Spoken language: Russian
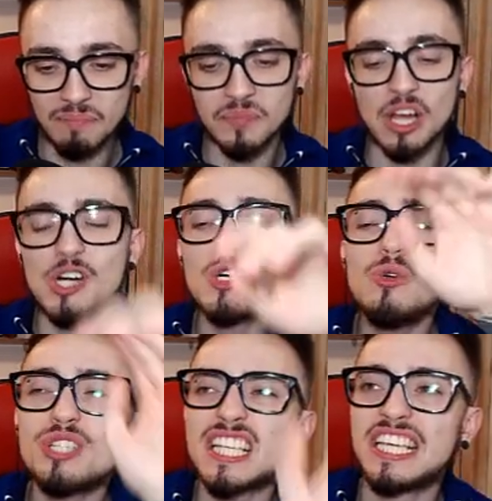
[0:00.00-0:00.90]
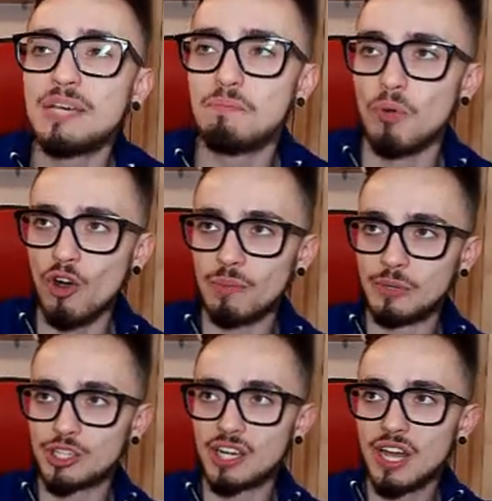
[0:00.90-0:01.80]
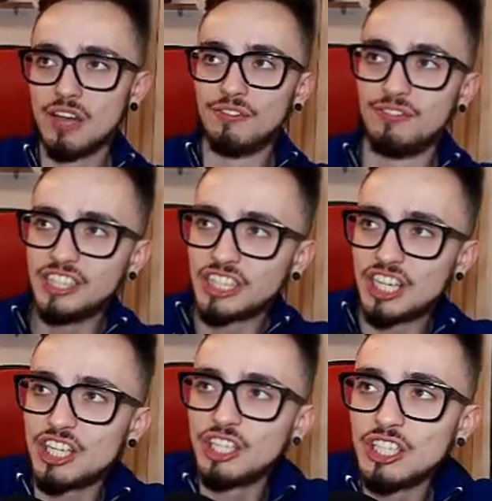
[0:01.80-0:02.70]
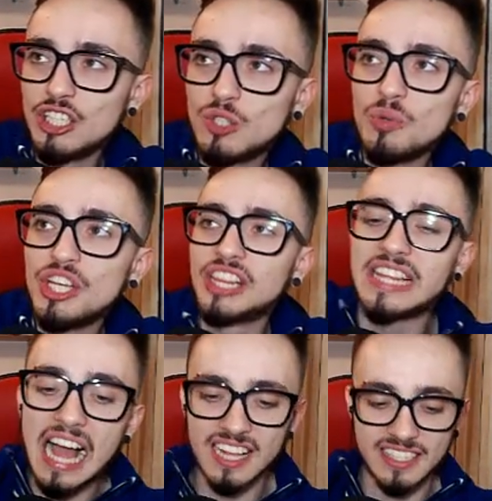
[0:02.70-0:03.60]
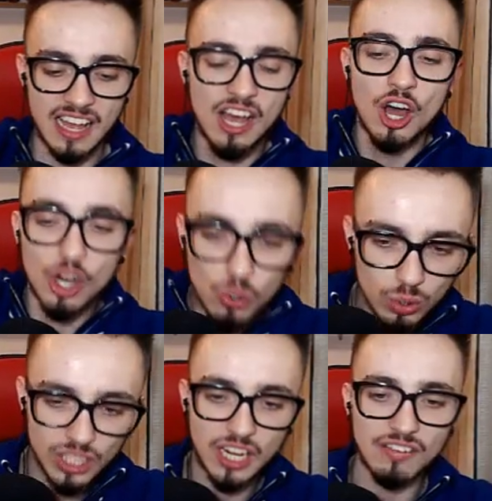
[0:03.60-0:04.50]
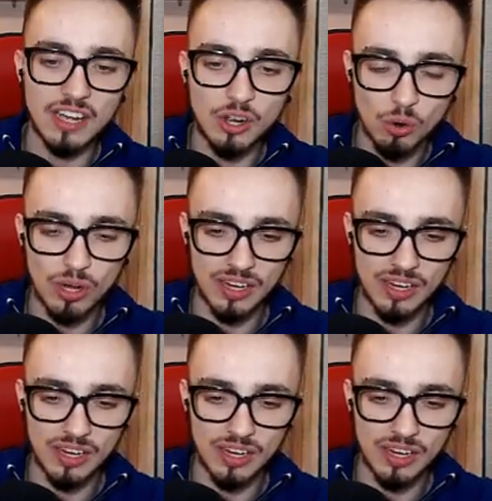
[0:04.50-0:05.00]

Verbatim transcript: Э, русский бомж вытащил из унитаза русского